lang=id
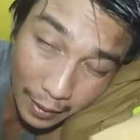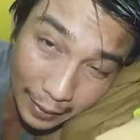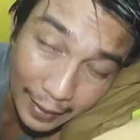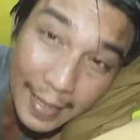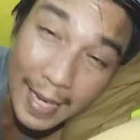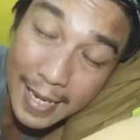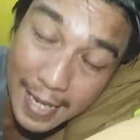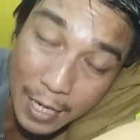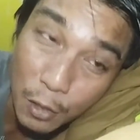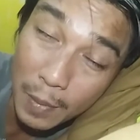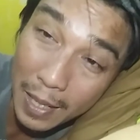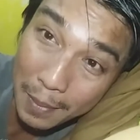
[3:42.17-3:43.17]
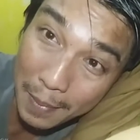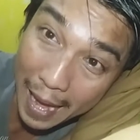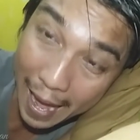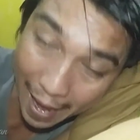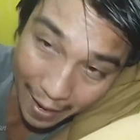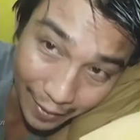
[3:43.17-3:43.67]
kita janjinya cuma lima
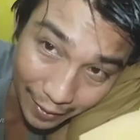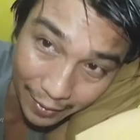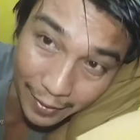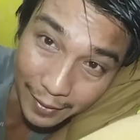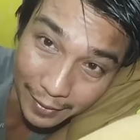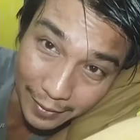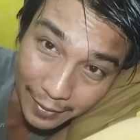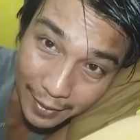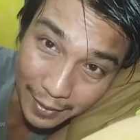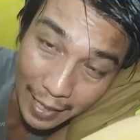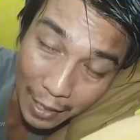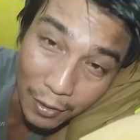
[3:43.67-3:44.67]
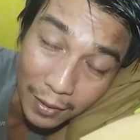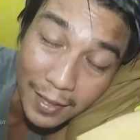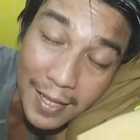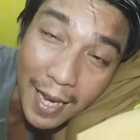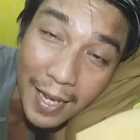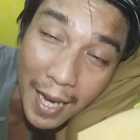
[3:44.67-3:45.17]
hari lalu yang
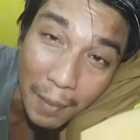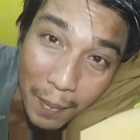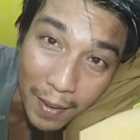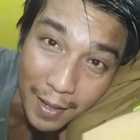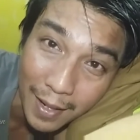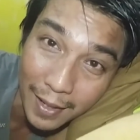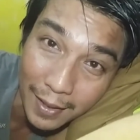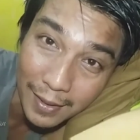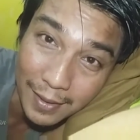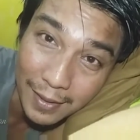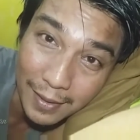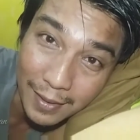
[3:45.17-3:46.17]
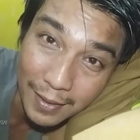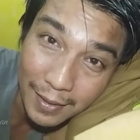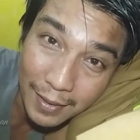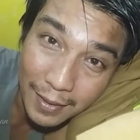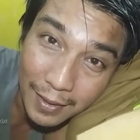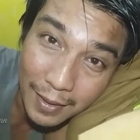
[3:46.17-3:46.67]
terjadi apa gengs
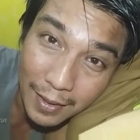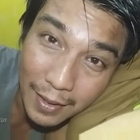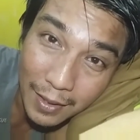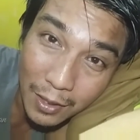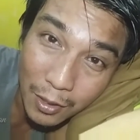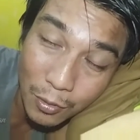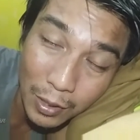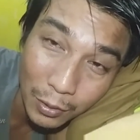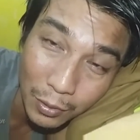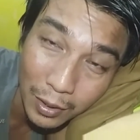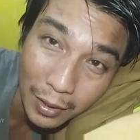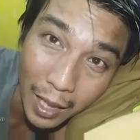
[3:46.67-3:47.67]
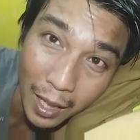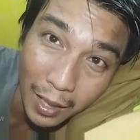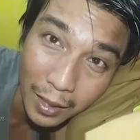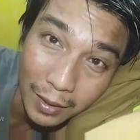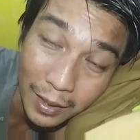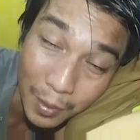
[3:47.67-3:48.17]
waktu kita
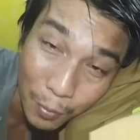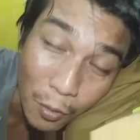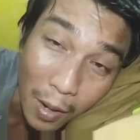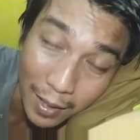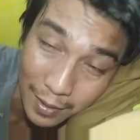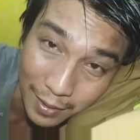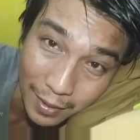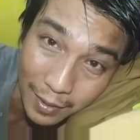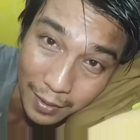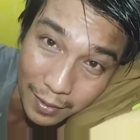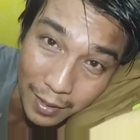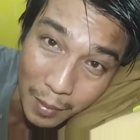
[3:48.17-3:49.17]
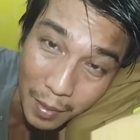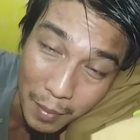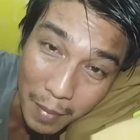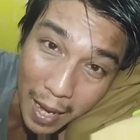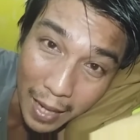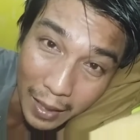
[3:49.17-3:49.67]
terbuang sih selama
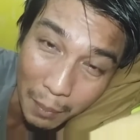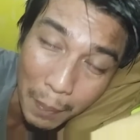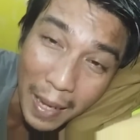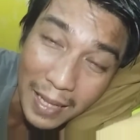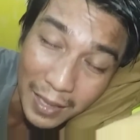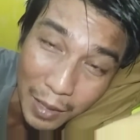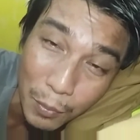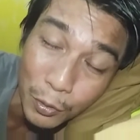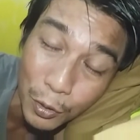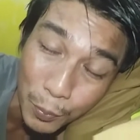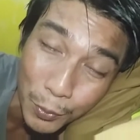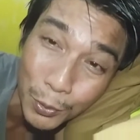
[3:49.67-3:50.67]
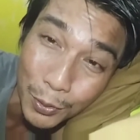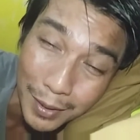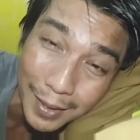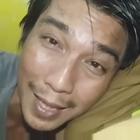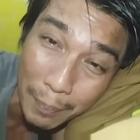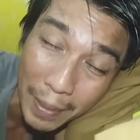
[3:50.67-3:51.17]
lima hari pasti
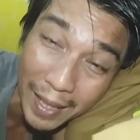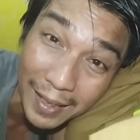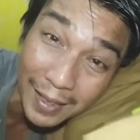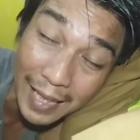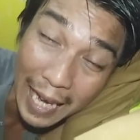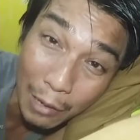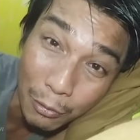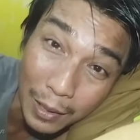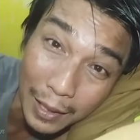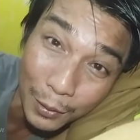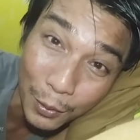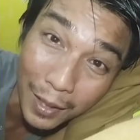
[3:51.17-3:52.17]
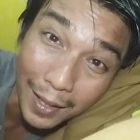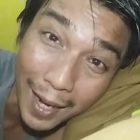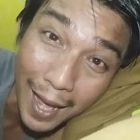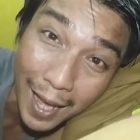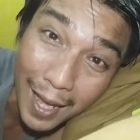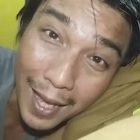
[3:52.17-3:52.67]
butut-bututnya yang pengen kita lakukan itu
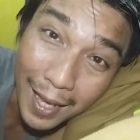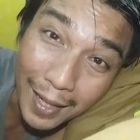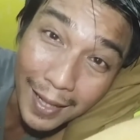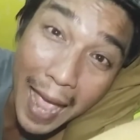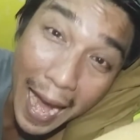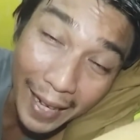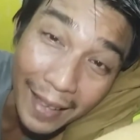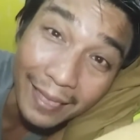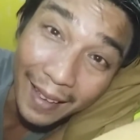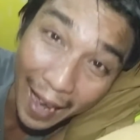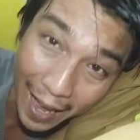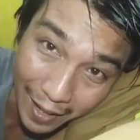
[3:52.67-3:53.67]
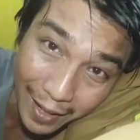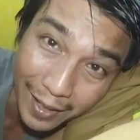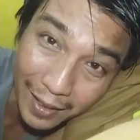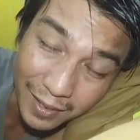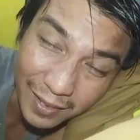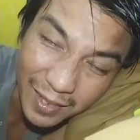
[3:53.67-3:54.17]
adalah di hari yang
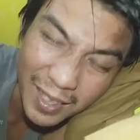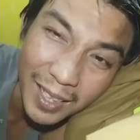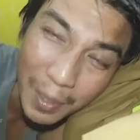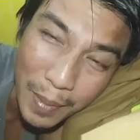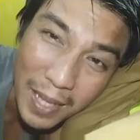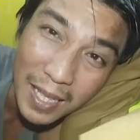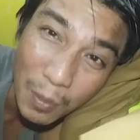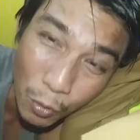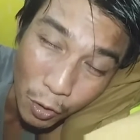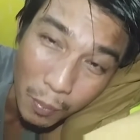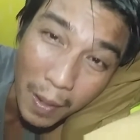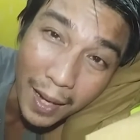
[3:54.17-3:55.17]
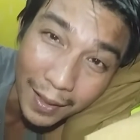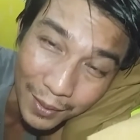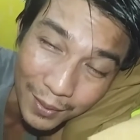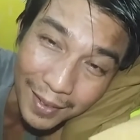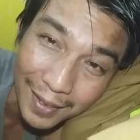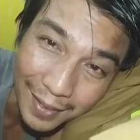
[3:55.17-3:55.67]
terakhir. Ini kebiasaan buruk banget
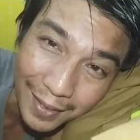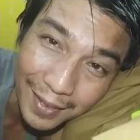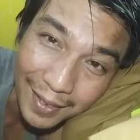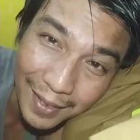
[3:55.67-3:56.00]
loh geng.